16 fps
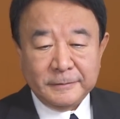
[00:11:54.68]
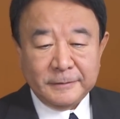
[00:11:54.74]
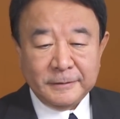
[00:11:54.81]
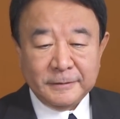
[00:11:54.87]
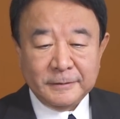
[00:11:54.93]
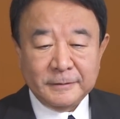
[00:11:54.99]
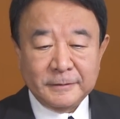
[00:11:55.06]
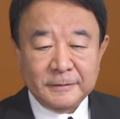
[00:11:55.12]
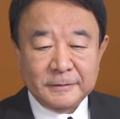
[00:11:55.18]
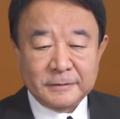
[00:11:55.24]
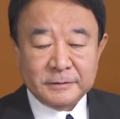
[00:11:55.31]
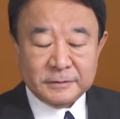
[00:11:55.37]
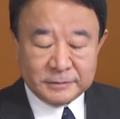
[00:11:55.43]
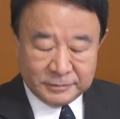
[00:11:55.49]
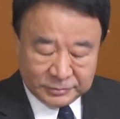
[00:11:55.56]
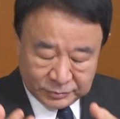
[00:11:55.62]
え
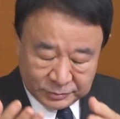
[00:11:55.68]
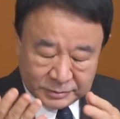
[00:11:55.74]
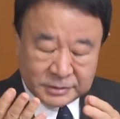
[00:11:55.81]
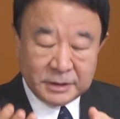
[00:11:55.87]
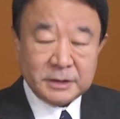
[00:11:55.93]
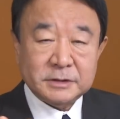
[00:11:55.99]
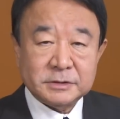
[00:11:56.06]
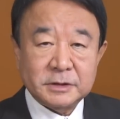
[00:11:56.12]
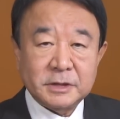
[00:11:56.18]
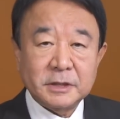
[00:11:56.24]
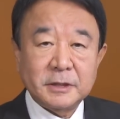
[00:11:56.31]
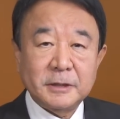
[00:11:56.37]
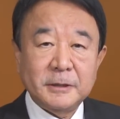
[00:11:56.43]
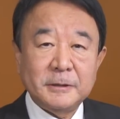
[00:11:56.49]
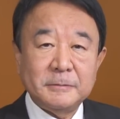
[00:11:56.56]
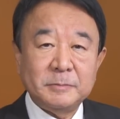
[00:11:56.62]
非常に僭越な
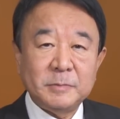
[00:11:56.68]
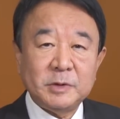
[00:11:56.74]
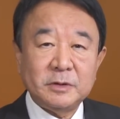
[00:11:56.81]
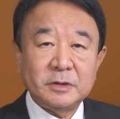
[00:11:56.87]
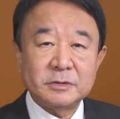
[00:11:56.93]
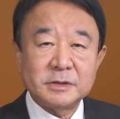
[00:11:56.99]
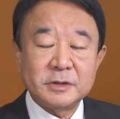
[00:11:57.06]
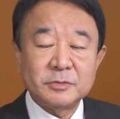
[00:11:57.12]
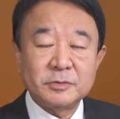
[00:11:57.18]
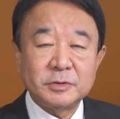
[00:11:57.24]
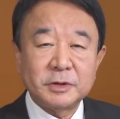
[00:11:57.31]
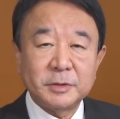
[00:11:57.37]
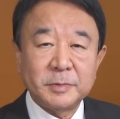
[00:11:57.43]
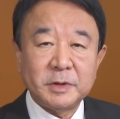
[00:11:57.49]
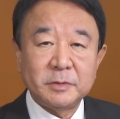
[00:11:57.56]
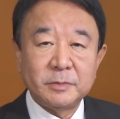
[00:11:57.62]
がらみんなの参考
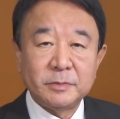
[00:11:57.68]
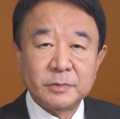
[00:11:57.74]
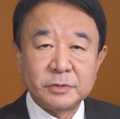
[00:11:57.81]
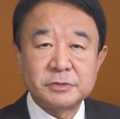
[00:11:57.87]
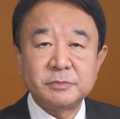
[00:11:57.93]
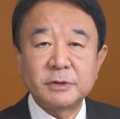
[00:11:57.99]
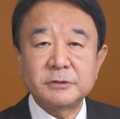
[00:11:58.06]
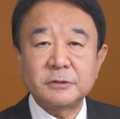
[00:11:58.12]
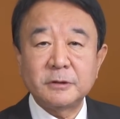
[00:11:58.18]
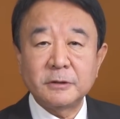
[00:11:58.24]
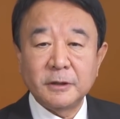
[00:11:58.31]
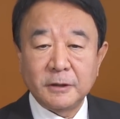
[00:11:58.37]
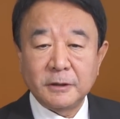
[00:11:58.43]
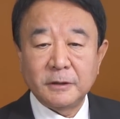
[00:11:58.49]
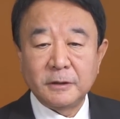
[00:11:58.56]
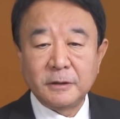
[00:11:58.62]
のためにも申しました
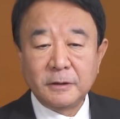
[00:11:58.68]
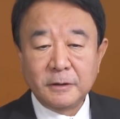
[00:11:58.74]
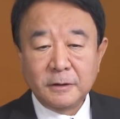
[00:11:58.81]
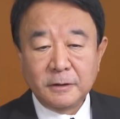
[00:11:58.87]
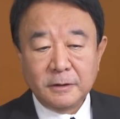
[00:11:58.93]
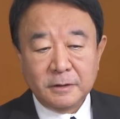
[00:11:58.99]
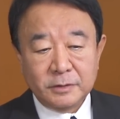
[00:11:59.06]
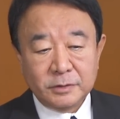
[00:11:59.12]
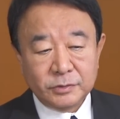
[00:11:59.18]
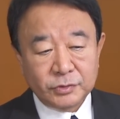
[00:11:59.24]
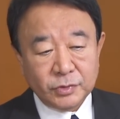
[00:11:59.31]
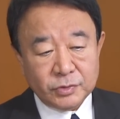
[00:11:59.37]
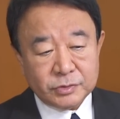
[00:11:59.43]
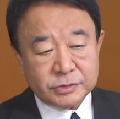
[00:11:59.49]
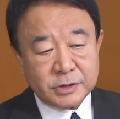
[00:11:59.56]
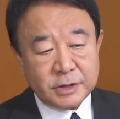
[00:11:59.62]
が
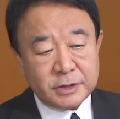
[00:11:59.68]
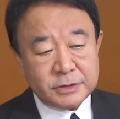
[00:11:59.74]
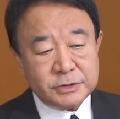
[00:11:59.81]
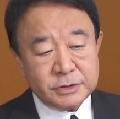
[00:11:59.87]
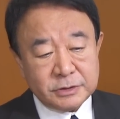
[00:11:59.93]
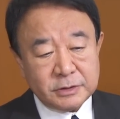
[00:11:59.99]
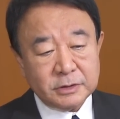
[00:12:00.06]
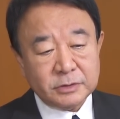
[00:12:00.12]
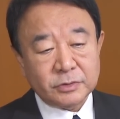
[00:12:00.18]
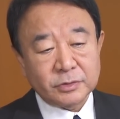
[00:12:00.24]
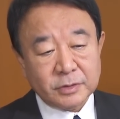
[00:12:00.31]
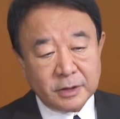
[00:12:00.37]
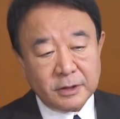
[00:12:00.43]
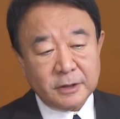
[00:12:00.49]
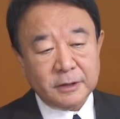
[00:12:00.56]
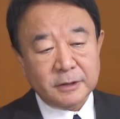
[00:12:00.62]
独裁主義と
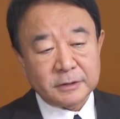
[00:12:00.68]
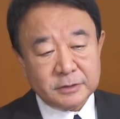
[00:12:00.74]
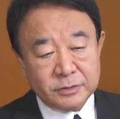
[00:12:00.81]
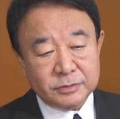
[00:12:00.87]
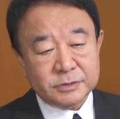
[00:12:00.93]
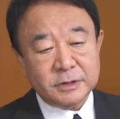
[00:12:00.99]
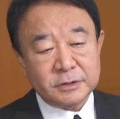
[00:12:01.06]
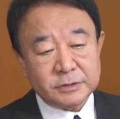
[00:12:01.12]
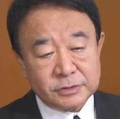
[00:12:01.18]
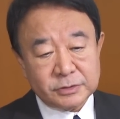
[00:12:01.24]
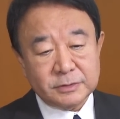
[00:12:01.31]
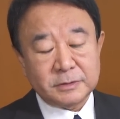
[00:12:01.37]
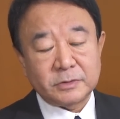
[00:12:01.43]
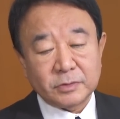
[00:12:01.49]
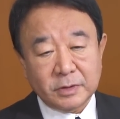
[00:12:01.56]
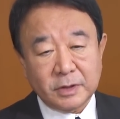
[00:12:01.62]
か共産主
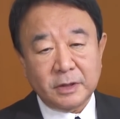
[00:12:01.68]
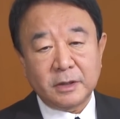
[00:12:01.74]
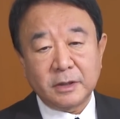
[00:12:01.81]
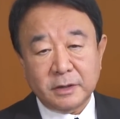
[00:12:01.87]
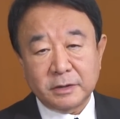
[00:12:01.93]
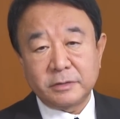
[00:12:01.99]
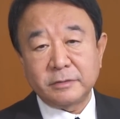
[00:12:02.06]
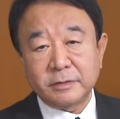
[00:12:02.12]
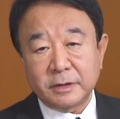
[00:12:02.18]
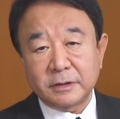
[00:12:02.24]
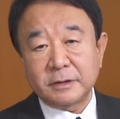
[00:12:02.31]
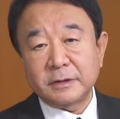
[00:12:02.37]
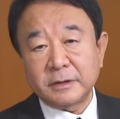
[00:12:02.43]
義とかあるいは